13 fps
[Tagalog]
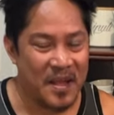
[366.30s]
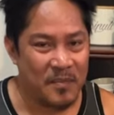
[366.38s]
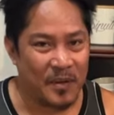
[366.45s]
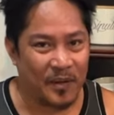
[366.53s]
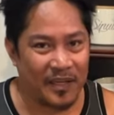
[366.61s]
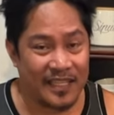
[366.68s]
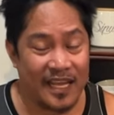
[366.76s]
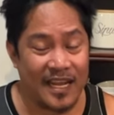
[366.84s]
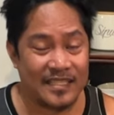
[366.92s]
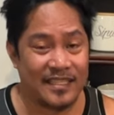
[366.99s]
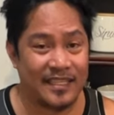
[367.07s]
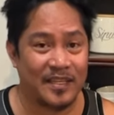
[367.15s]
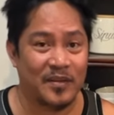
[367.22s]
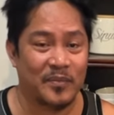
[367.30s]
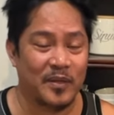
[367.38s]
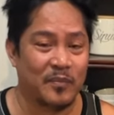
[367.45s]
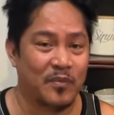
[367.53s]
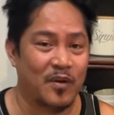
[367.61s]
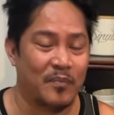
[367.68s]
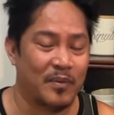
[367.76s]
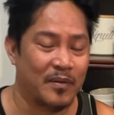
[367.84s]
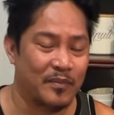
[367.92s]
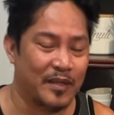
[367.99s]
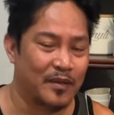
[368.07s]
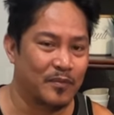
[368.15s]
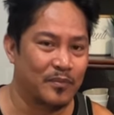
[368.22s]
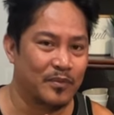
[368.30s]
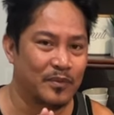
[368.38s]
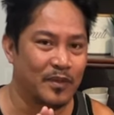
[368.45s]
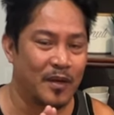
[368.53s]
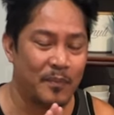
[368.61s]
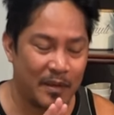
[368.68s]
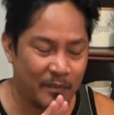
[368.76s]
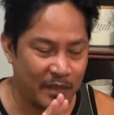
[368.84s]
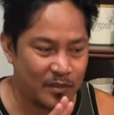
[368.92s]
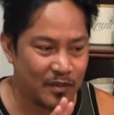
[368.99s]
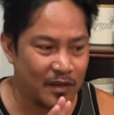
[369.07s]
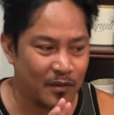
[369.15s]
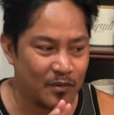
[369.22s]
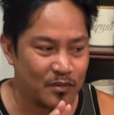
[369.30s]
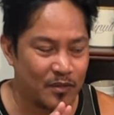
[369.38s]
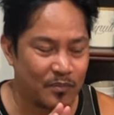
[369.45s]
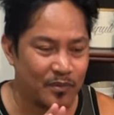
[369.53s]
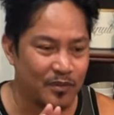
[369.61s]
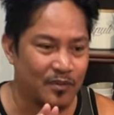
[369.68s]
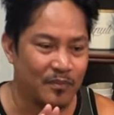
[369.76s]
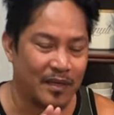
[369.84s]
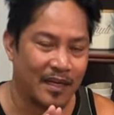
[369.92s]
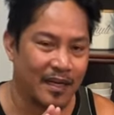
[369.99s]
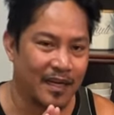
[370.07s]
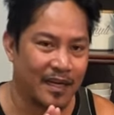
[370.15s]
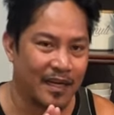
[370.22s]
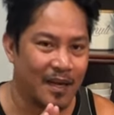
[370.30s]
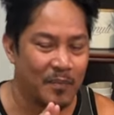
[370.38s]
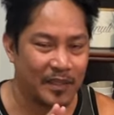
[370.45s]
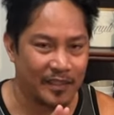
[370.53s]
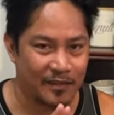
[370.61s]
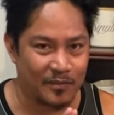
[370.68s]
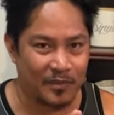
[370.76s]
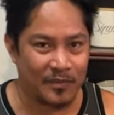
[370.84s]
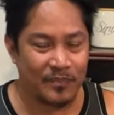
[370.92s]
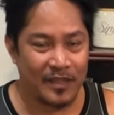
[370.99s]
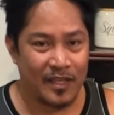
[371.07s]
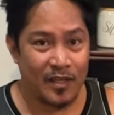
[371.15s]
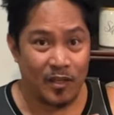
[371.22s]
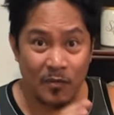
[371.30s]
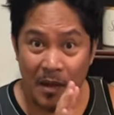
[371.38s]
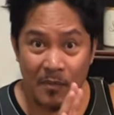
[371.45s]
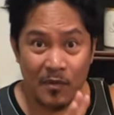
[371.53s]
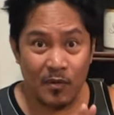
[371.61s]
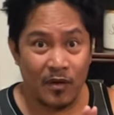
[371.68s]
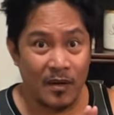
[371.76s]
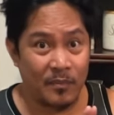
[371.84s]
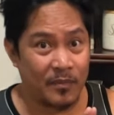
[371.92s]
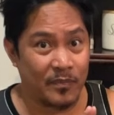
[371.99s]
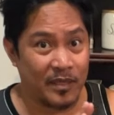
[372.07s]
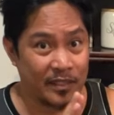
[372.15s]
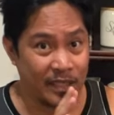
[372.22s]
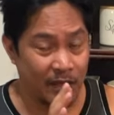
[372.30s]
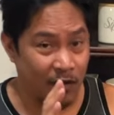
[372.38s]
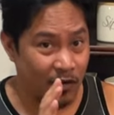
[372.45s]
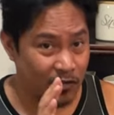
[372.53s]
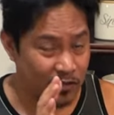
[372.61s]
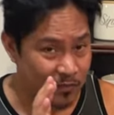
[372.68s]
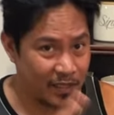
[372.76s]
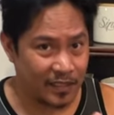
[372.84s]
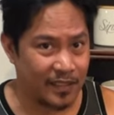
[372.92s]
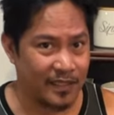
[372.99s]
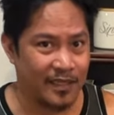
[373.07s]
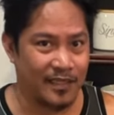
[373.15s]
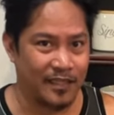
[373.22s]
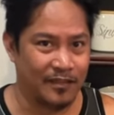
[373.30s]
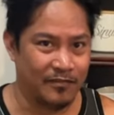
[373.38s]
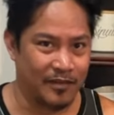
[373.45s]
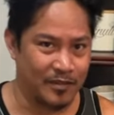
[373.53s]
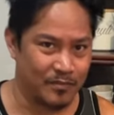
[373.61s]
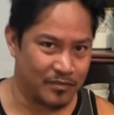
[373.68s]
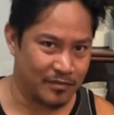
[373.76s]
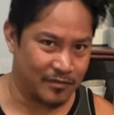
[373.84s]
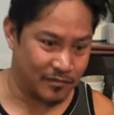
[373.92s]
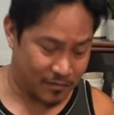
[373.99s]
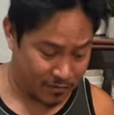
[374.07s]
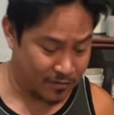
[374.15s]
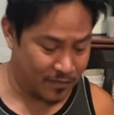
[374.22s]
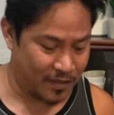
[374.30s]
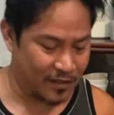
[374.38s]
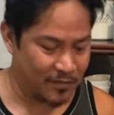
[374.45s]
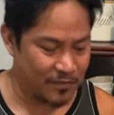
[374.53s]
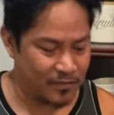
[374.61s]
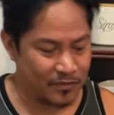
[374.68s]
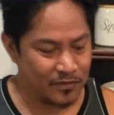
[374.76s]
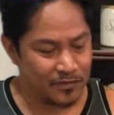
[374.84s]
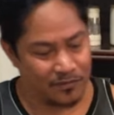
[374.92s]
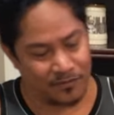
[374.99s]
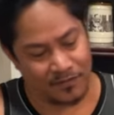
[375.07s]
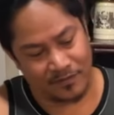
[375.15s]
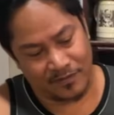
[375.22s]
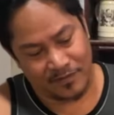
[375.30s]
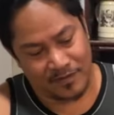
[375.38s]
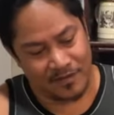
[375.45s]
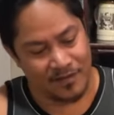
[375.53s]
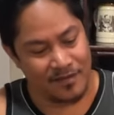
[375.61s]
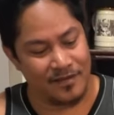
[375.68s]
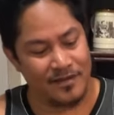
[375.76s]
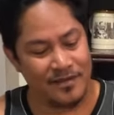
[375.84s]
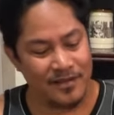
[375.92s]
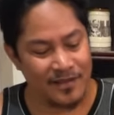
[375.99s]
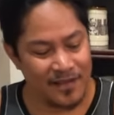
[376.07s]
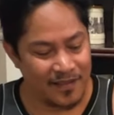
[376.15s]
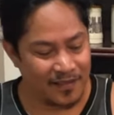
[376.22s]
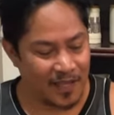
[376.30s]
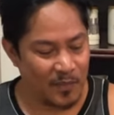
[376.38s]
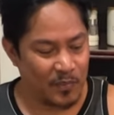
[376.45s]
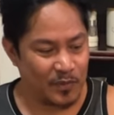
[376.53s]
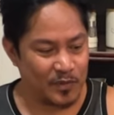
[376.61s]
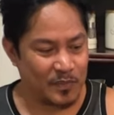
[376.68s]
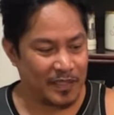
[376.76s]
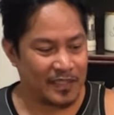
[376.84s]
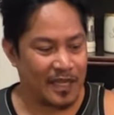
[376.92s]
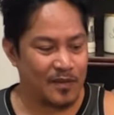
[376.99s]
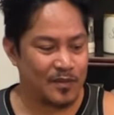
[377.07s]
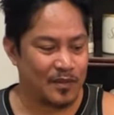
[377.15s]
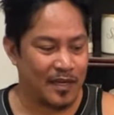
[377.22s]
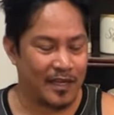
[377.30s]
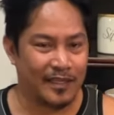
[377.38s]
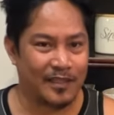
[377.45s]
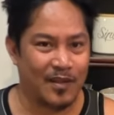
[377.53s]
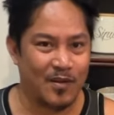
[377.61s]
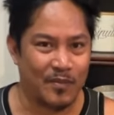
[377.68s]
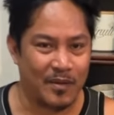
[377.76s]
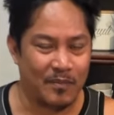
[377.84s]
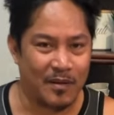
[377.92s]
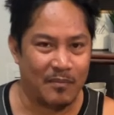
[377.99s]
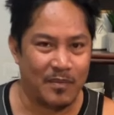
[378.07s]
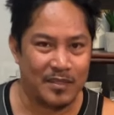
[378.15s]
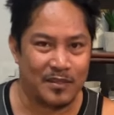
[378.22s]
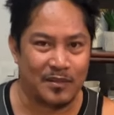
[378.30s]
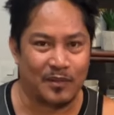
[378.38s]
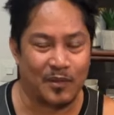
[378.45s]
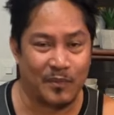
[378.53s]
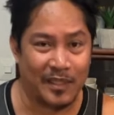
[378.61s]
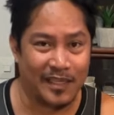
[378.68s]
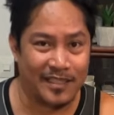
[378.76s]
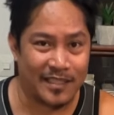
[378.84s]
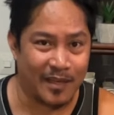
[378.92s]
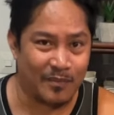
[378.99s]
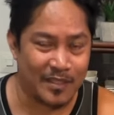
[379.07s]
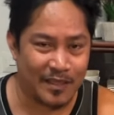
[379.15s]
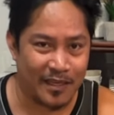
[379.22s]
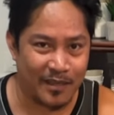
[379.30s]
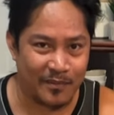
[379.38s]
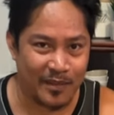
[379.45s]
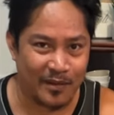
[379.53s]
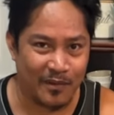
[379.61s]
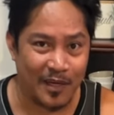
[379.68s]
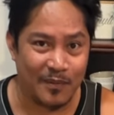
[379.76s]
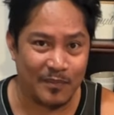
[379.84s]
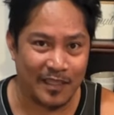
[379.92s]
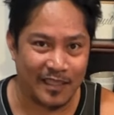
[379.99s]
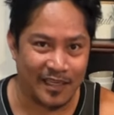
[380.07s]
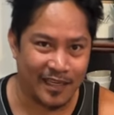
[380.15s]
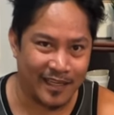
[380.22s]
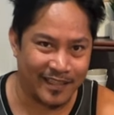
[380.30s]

Pero kadalasan in-invite po kapag meron po, kapag medyo kakluso po yung mga kapatid po. Yung mga magulang pag birthday, automatic ini invite po ako. Automatic po yun. Tapos pagkatapos na nakita ko may mga basyo, tumitingin sa akin isang kaibigan ko, alam na nila.